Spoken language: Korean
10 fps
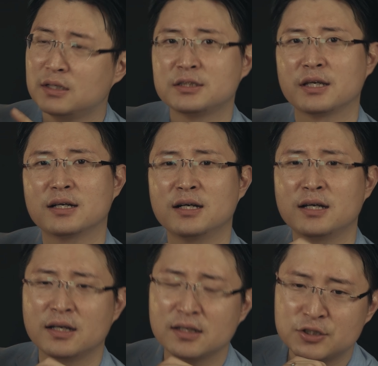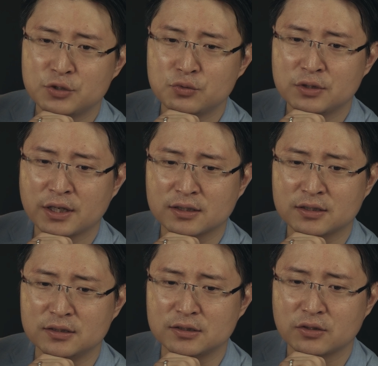제가
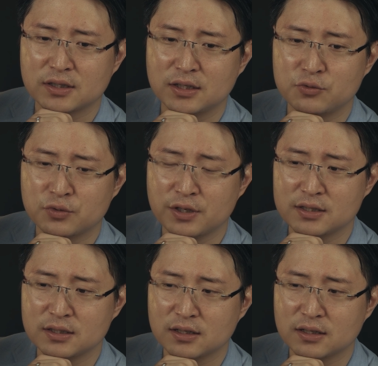지운테크 그러니까 유쾌한